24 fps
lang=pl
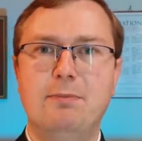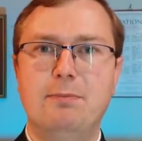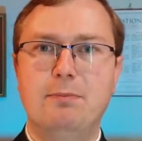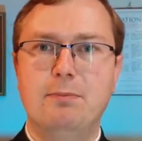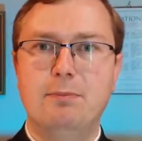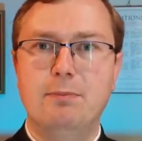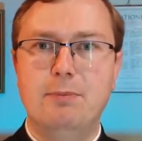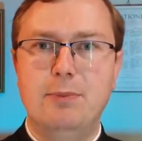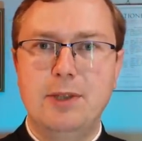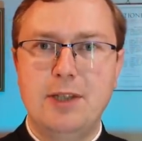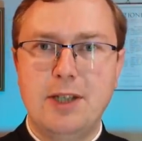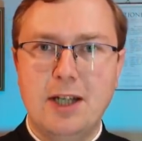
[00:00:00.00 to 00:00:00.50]

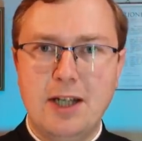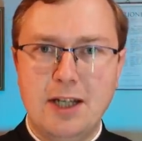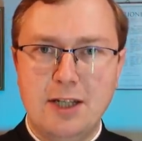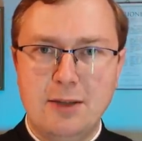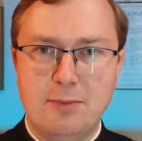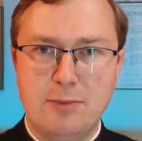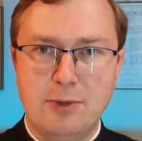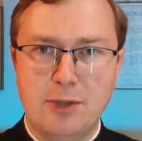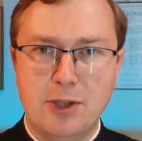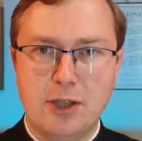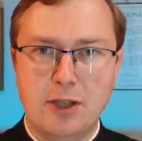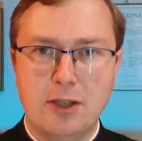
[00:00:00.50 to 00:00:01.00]

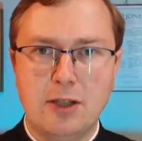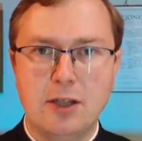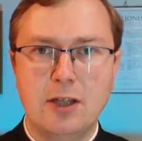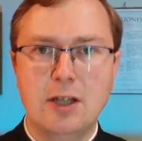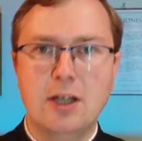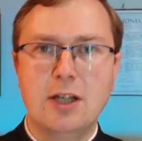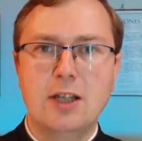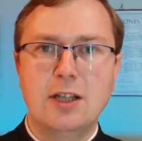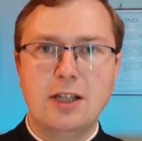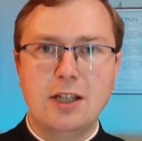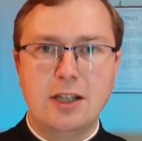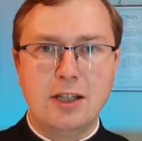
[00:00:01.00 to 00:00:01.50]
Bynajmniej.
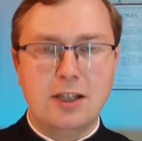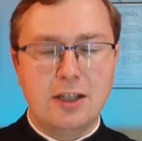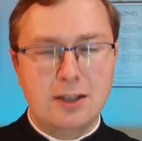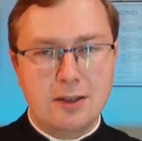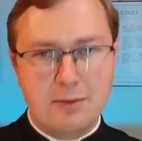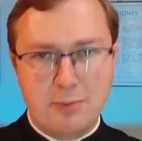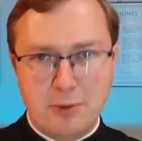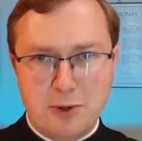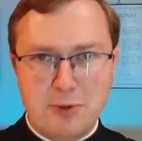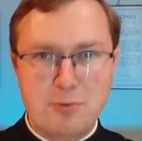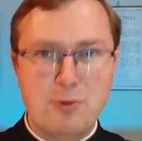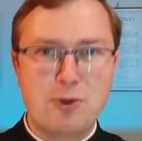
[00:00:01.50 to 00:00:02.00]
I
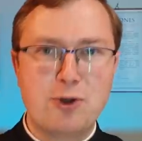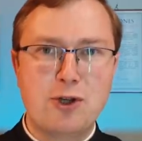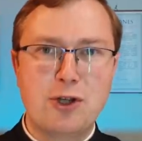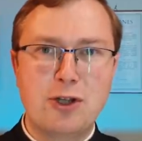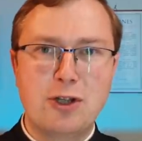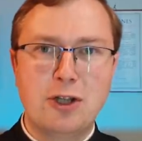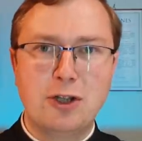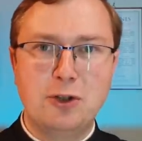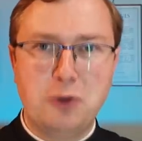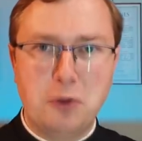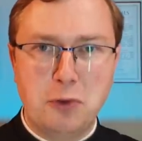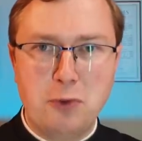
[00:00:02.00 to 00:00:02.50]
być może
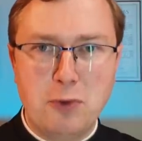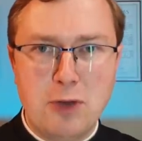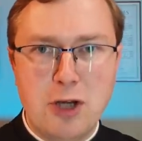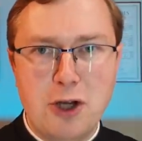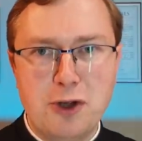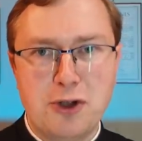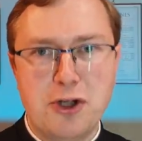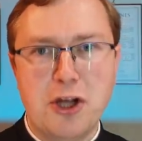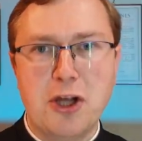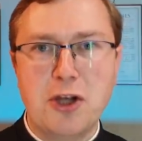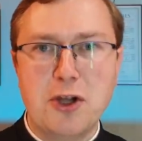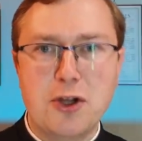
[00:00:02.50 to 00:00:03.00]
ta druga
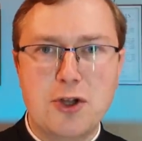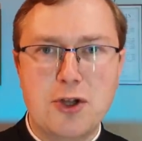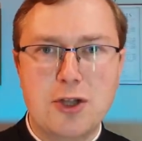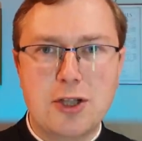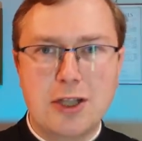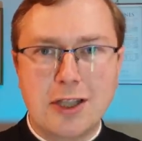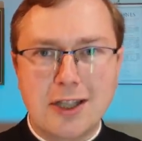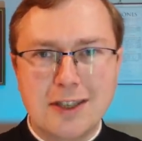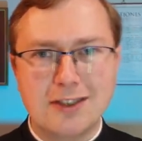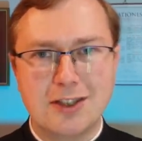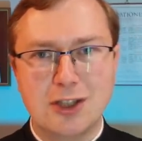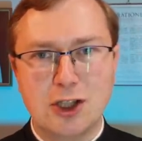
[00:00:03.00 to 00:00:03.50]
część
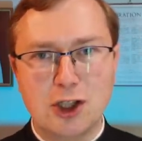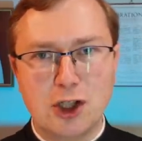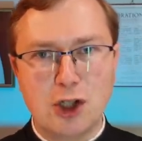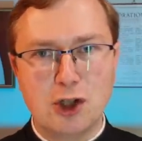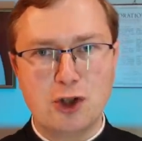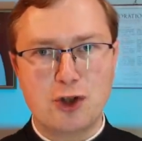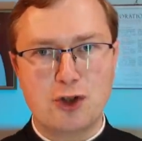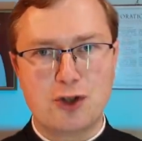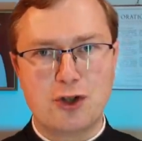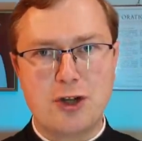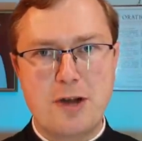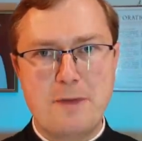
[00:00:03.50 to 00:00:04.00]
jest
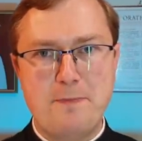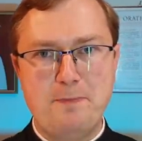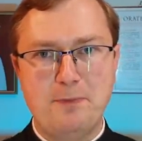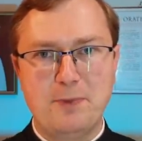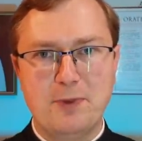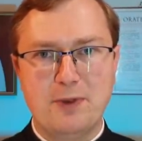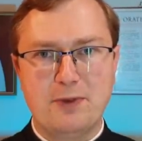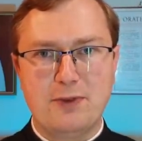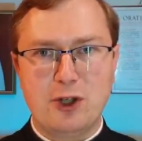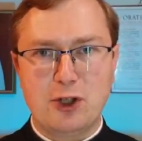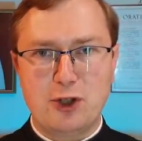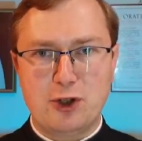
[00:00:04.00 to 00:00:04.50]
jeszcze
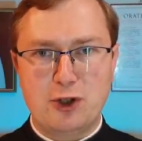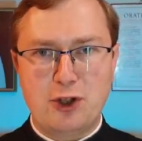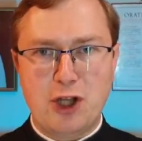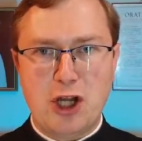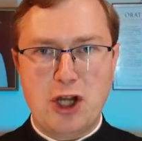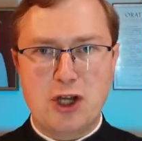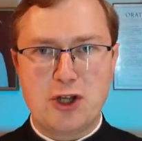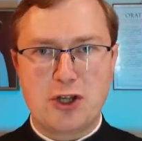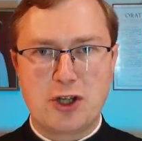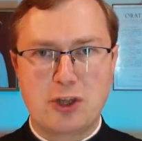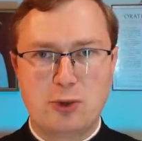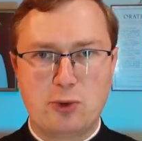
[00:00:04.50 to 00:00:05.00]

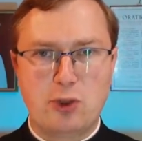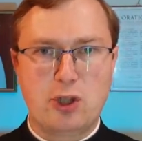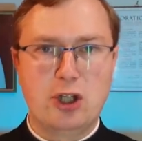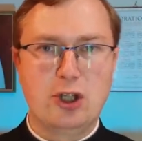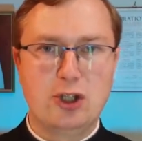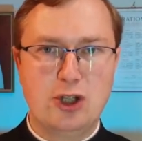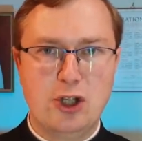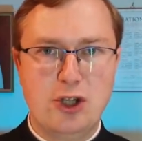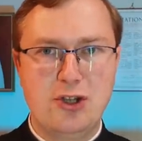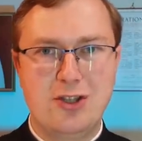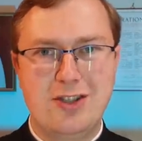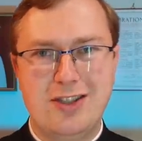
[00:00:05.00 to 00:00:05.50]
ważniejsza, druga
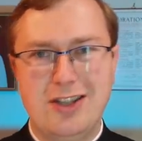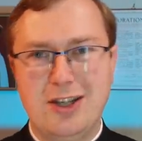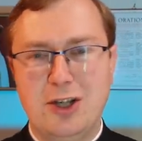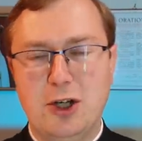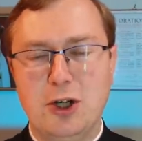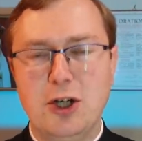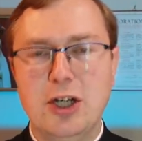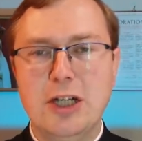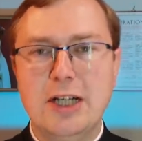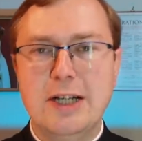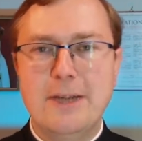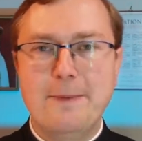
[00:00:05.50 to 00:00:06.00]
część
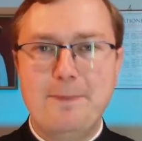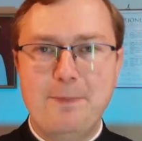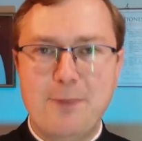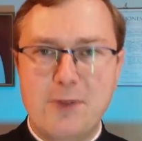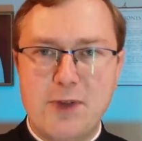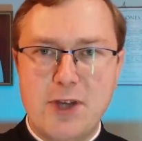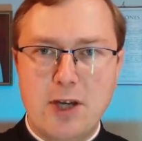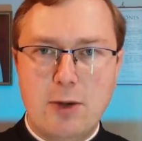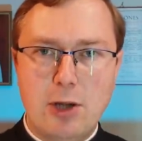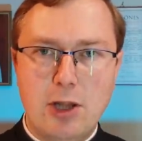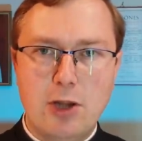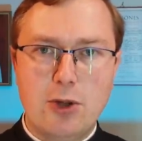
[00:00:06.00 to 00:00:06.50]
jego
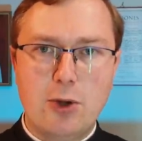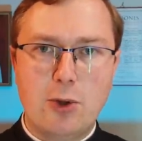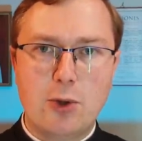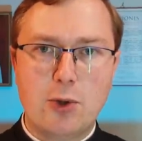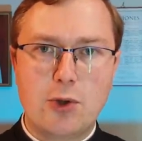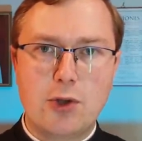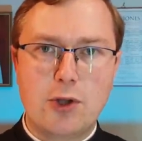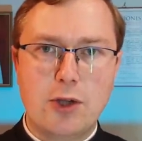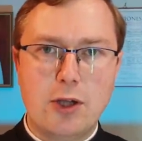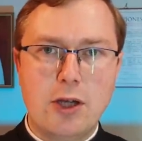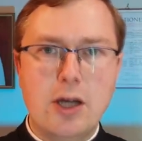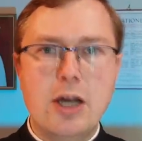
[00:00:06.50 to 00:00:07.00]

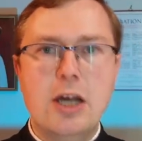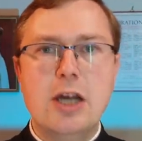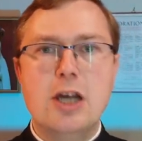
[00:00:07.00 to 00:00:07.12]
działalności.